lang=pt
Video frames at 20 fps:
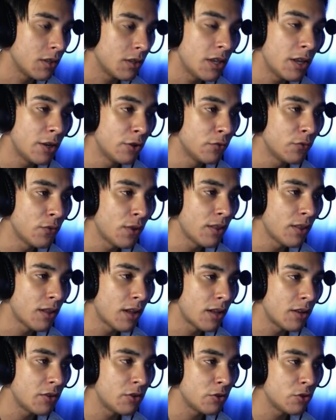E ele não fez
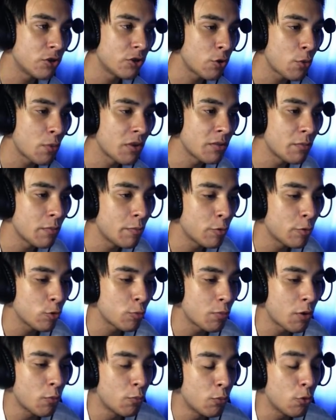nada, então já começa a me
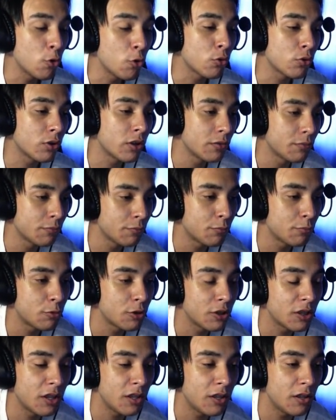preocupar um pouco, né?
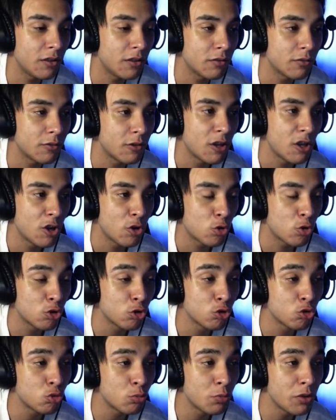Porque
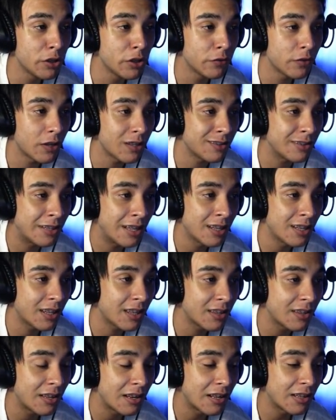quando o zumbi não faz nada,
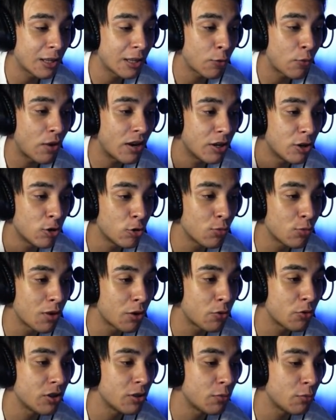quer dizer que ele tá guardando
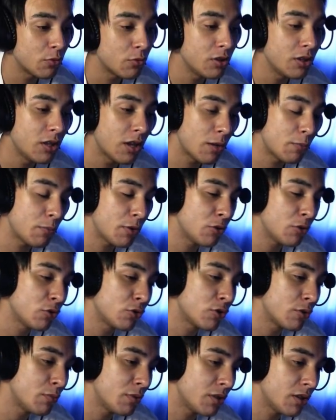alguma coisa... Ih, rapaz,
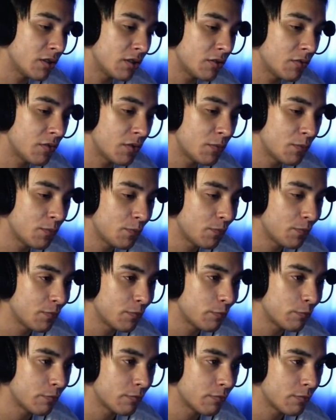outro miante.
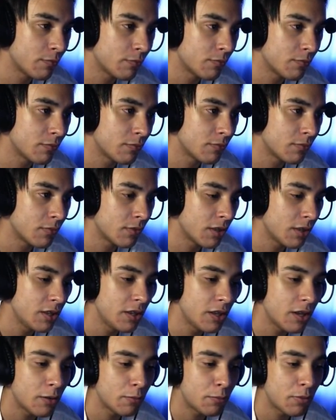
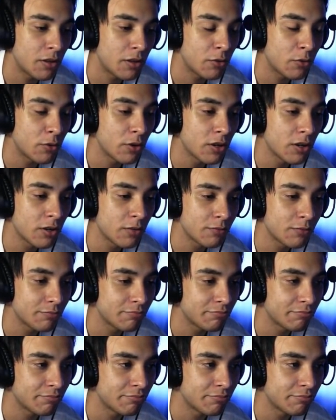Ih, rapaz, agora...